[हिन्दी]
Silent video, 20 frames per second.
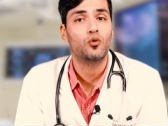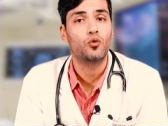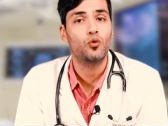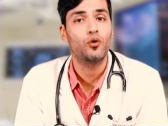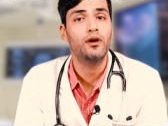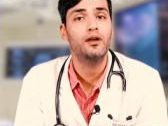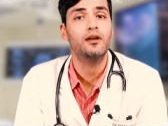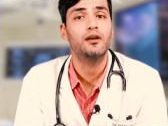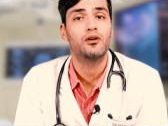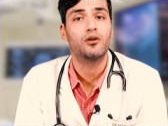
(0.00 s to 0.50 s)

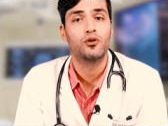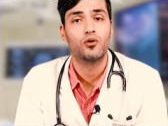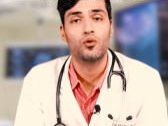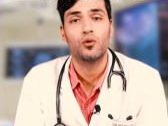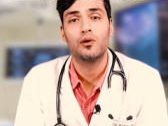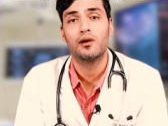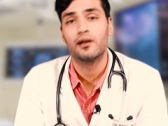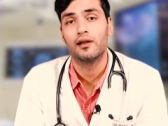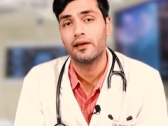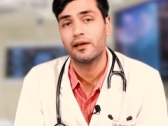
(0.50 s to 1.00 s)
कोई
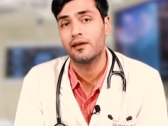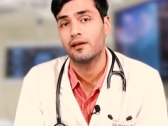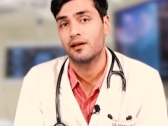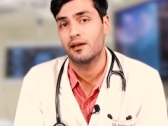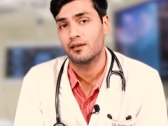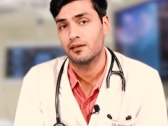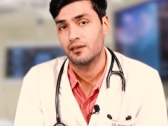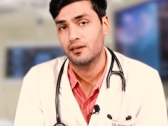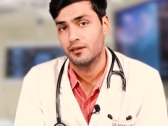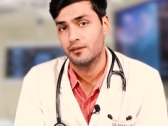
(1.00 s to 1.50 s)
रोल नहीं
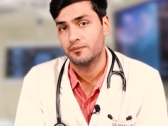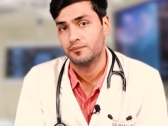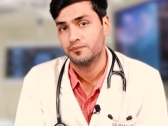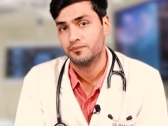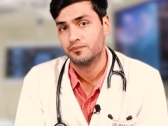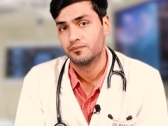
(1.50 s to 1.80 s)
रहता है